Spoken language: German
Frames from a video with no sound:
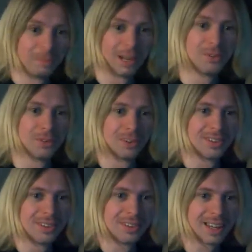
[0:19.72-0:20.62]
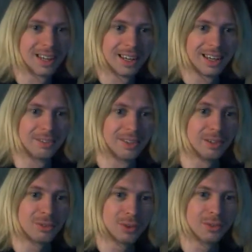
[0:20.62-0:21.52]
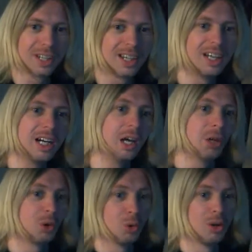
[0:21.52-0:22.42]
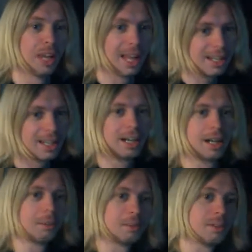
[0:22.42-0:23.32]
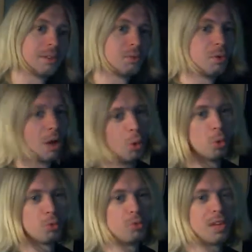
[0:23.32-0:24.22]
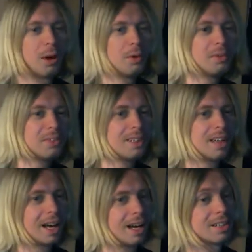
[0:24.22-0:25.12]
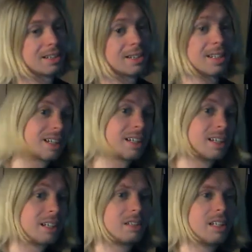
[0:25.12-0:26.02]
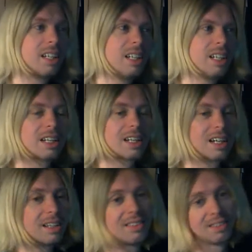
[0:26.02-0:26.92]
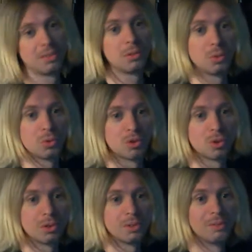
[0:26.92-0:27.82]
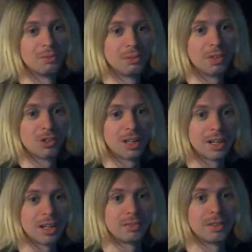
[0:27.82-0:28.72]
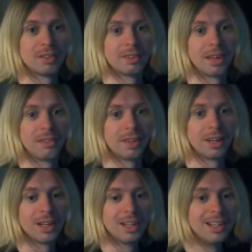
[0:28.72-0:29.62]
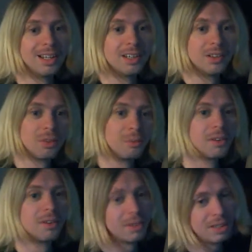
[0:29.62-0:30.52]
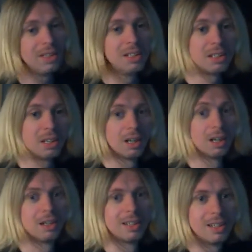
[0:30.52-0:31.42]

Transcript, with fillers: bald wird Shakira ja wieder auf Tour sein. Nur leider gibt es wohl auch, wie es aussieht, eine Nachricht, die nicht ganz so schön für die Shakira-Fans sein werden zumindest die nicht, äh,